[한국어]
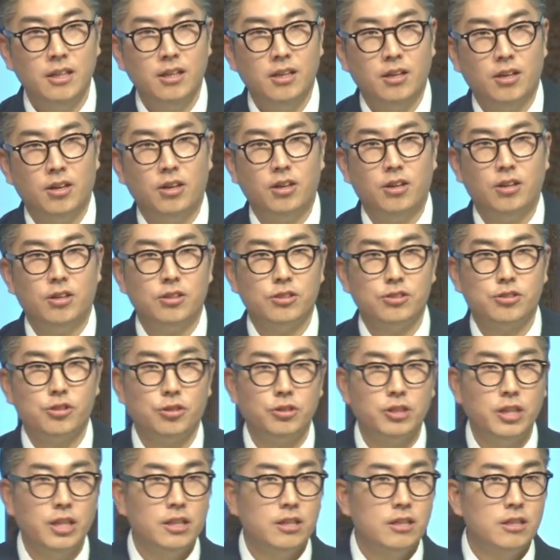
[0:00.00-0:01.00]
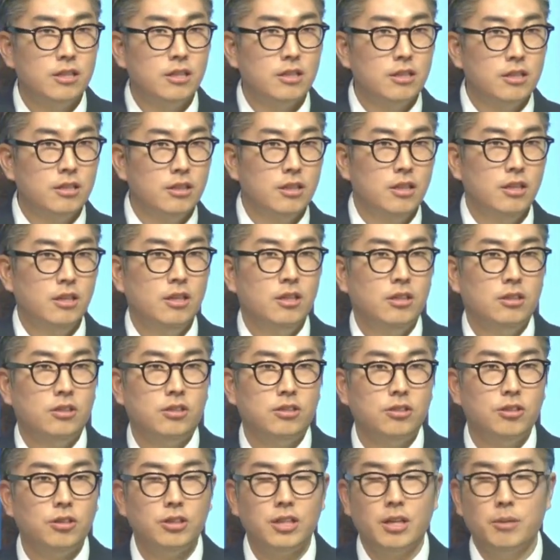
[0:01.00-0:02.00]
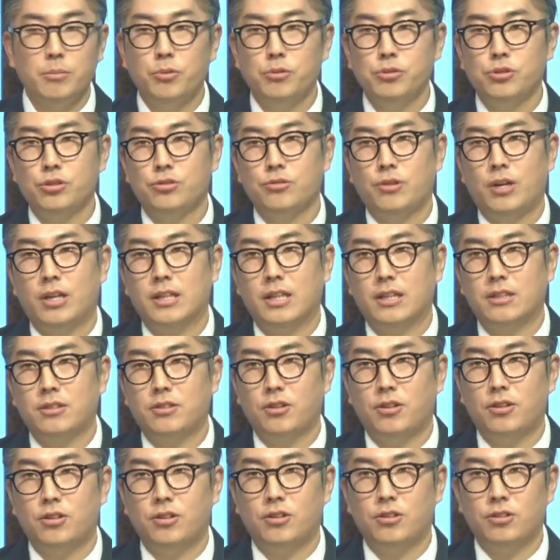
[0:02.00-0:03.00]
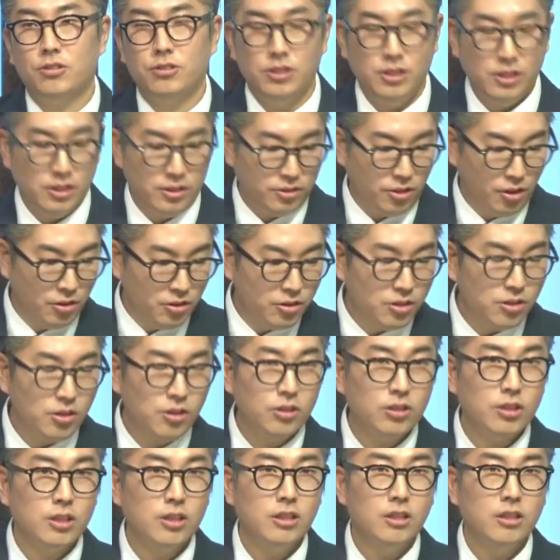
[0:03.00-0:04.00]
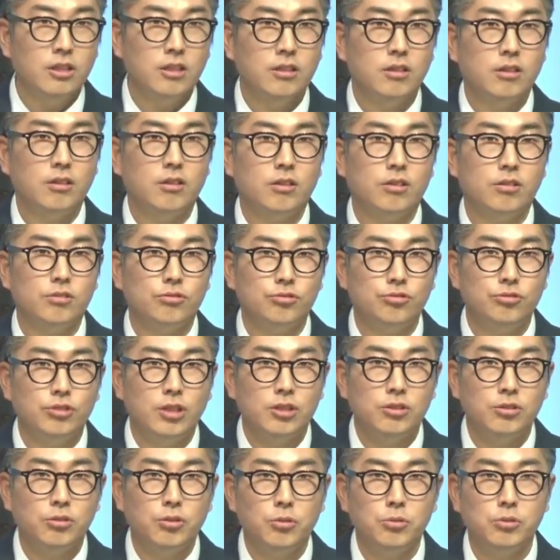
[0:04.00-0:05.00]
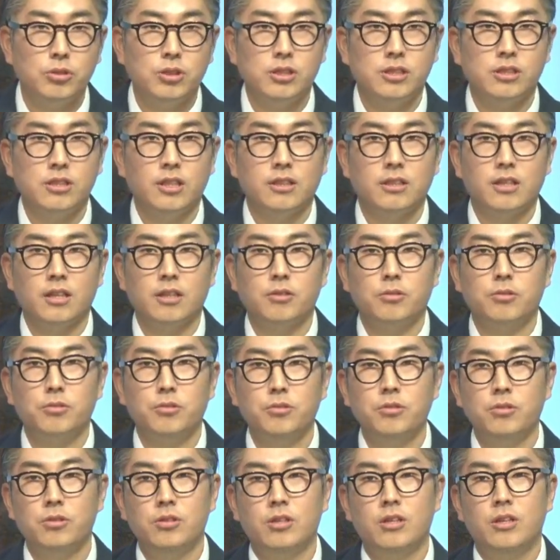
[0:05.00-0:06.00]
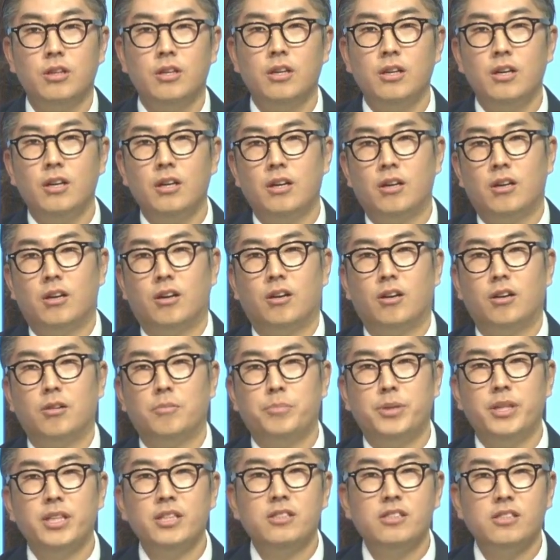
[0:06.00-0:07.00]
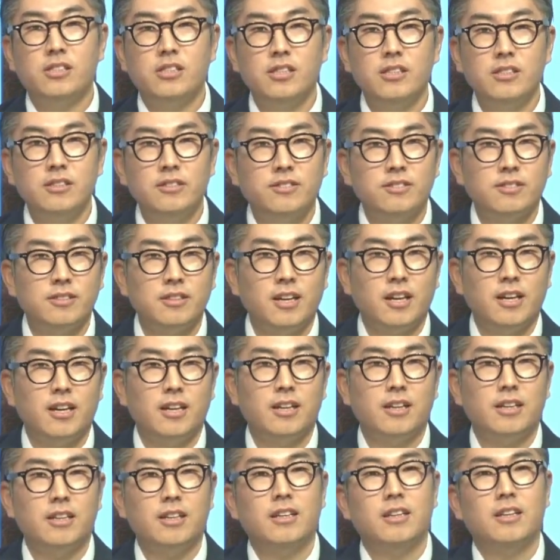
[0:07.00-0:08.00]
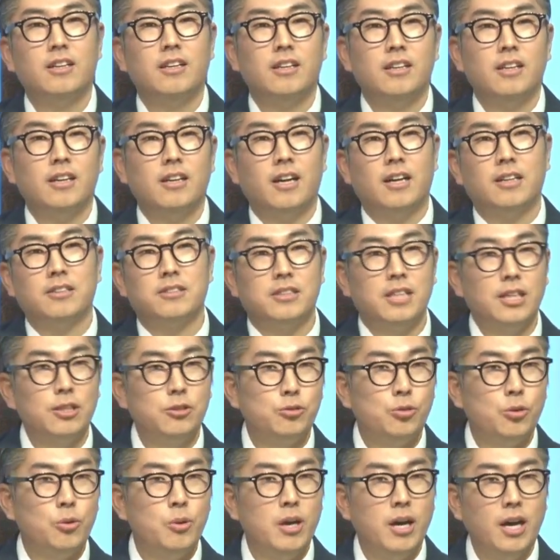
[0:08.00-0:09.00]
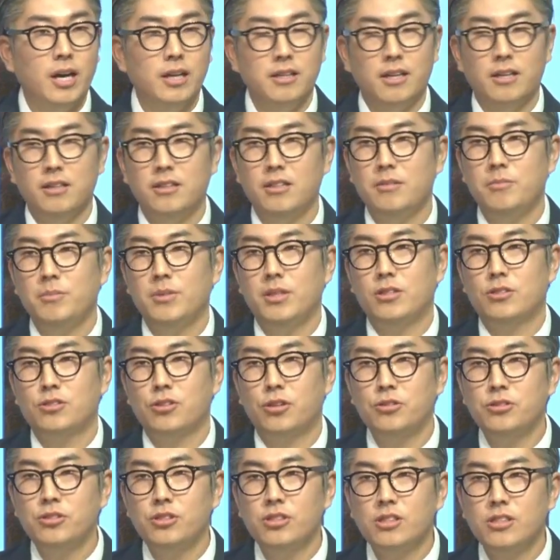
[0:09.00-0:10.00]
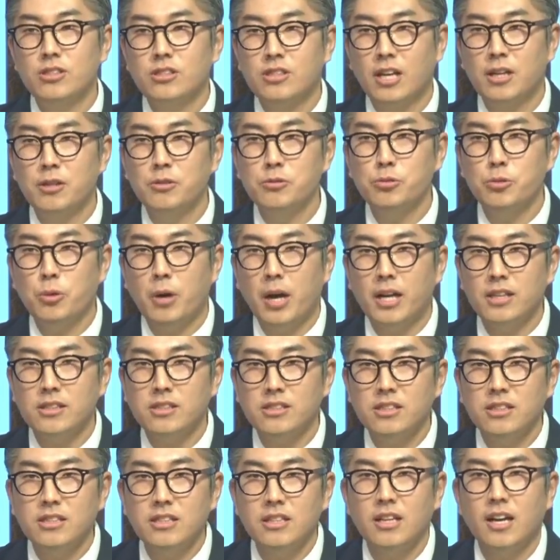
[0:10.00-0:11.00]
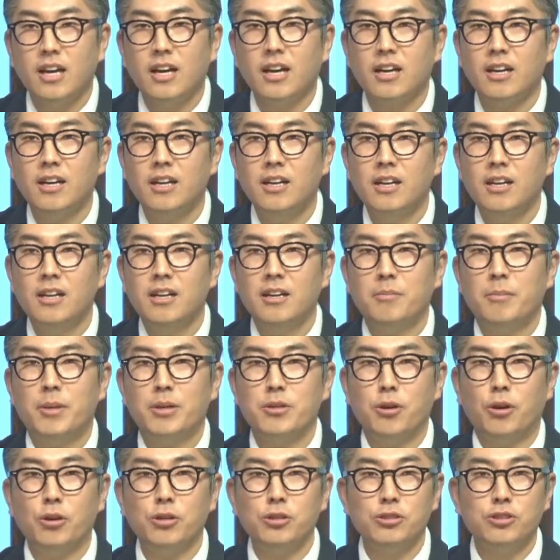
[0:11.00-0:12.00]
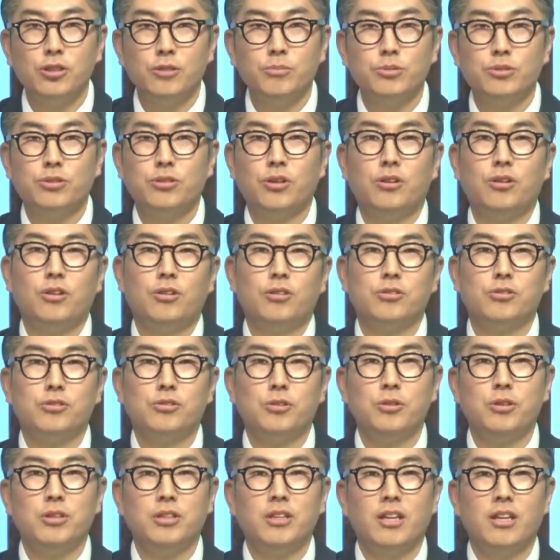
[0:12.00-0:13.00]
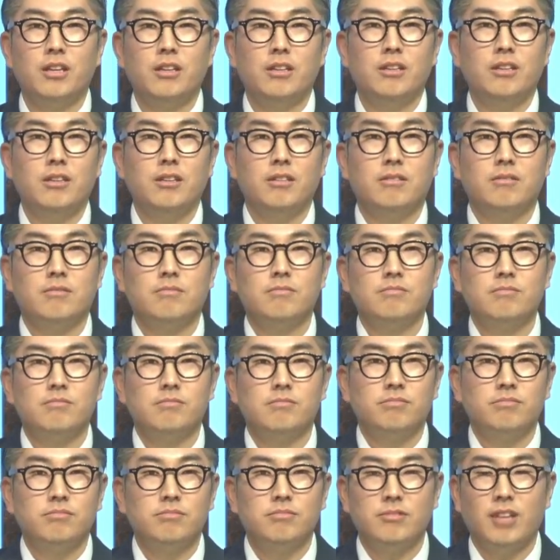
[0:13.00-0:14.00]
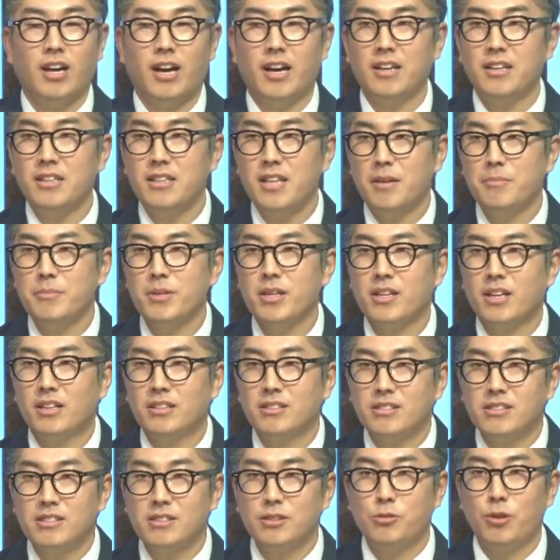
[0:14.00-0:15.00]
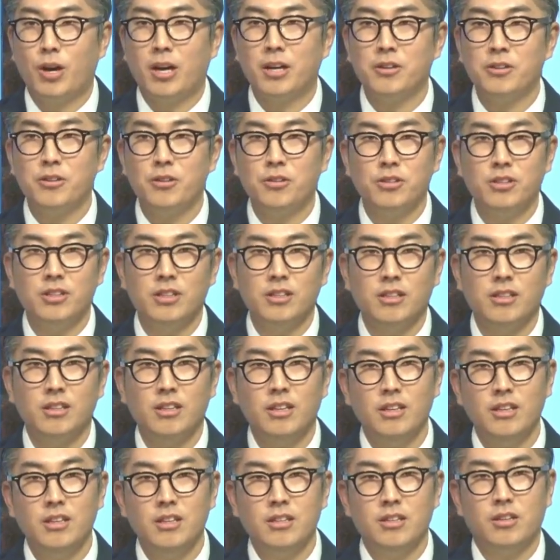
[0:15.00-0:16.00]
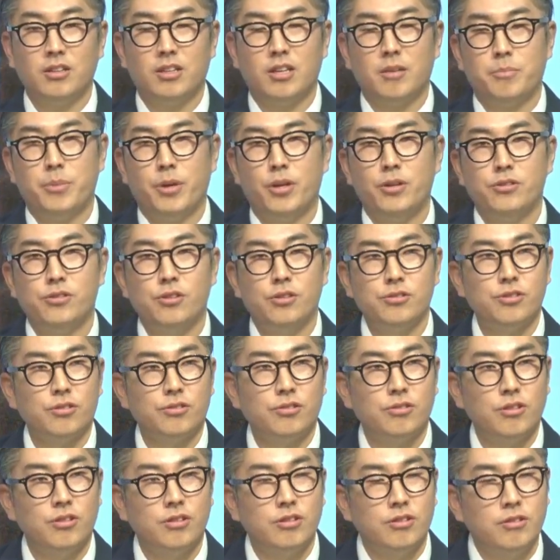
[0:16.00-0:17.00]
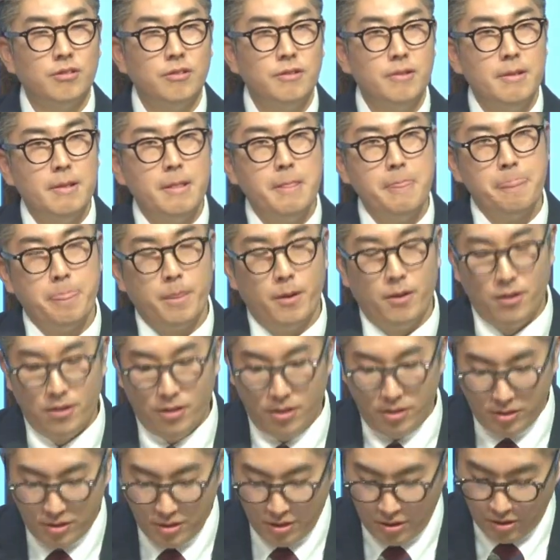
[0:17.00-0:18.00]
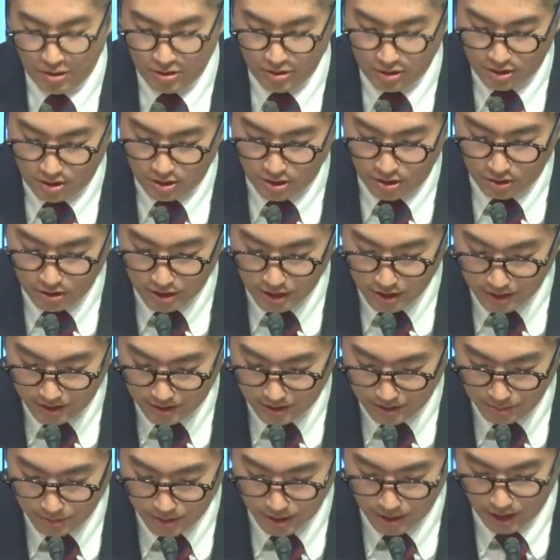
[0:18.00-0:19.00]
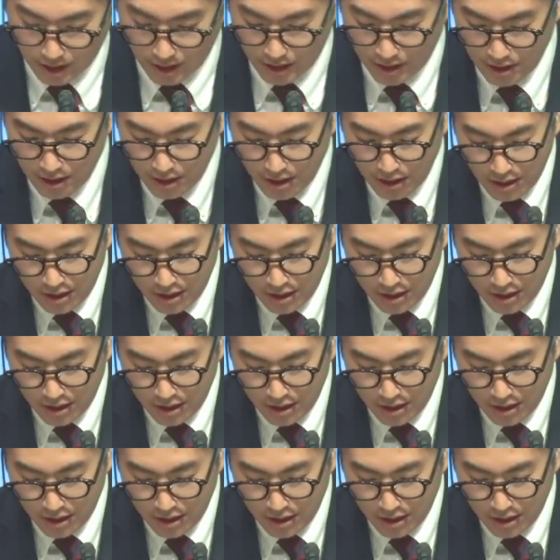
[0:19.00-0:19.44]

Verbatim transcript: 어, 전에는 들여다보지도 않았던 이 성경이 어, 눈에 들어오기 시작했고 어, 빛이 있으라 태초에 하나님이 천지를 창조하시니라 막 여기서부터 저에게 이 다이나믹한 그 광경이 이렇게 펼쳐졌던 어, 그런 기억이 있습니다.